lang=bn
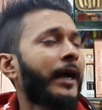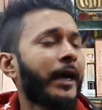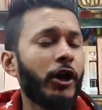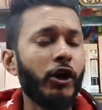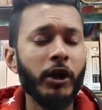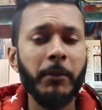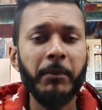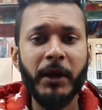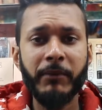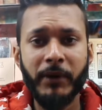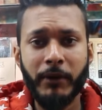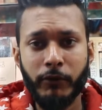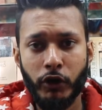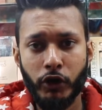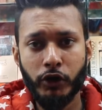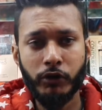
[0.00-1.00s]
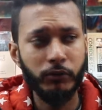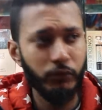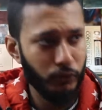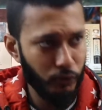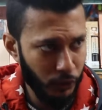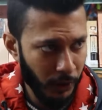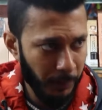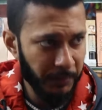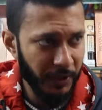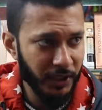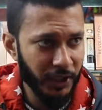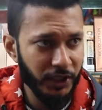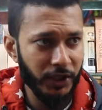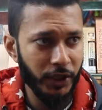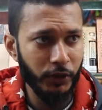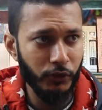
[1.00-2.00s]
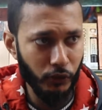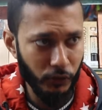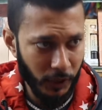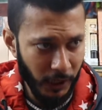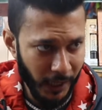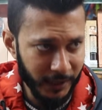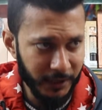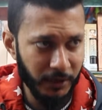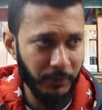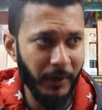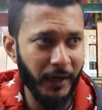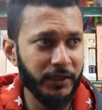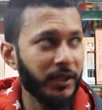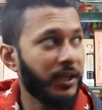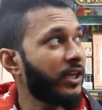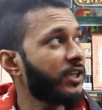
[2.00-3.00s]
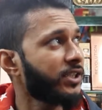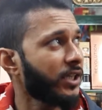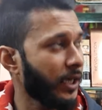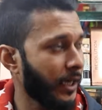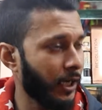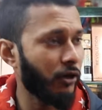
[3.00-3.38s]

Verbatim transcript: এগারো নাম্বার প্যাভিলিয়ন দুই নাম্বার গেট দিয়ে ঢুকলে হাতের বাঁ দিকে এসে